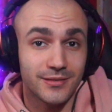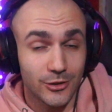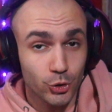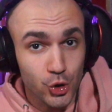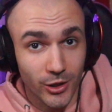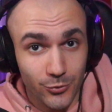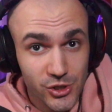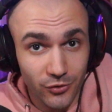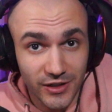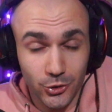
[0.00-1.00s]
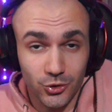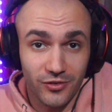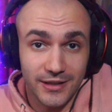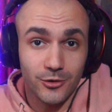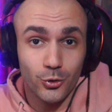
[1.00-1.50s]
Detto ciò, in questo video
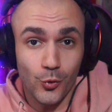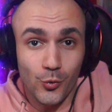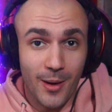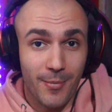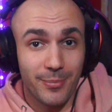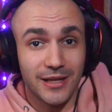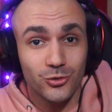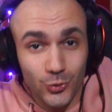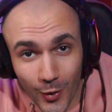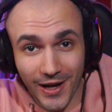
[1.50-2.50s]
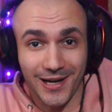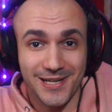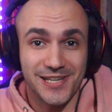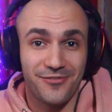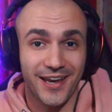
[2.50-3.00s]
trovate non una ma ben due
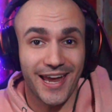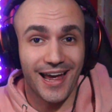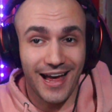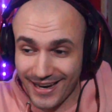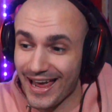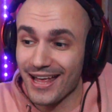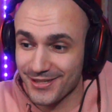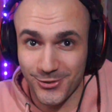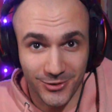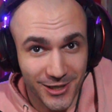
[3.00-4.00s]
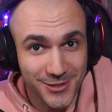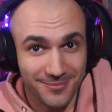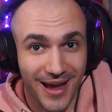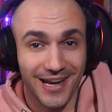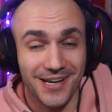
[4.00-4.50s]
classifiche a c***o dei
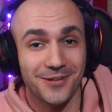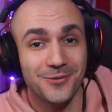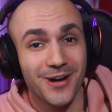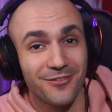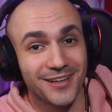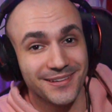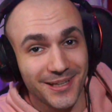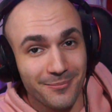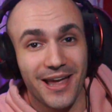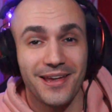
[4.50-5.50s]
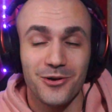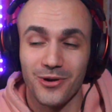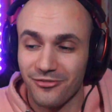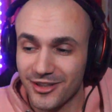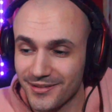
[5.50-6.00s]
cimeli, una fatta da me e
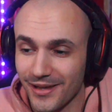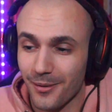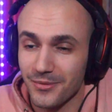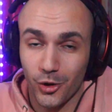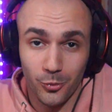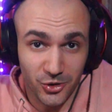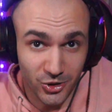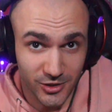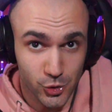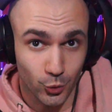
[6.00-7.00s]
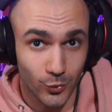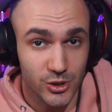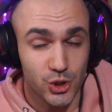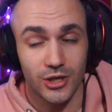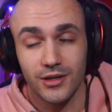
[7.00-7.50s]
una fatta dalla mia community su
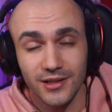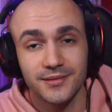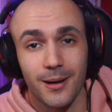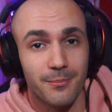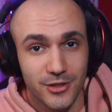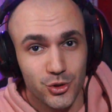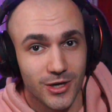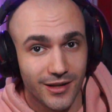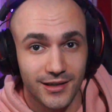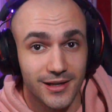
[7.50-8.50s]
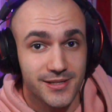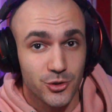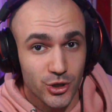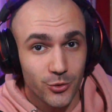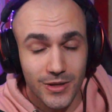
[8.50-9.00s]
Twitch, entrambe aggiornate alla
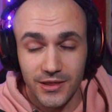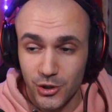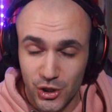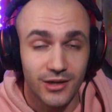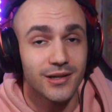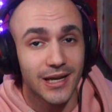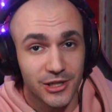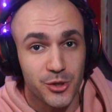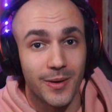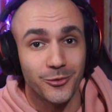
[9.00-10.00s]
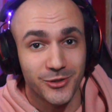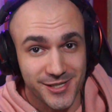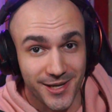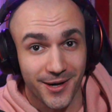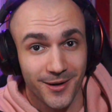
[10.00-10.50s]
stagione 15 e al cimelio di
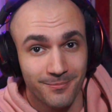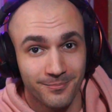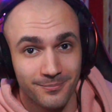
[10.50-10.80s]
Sirra.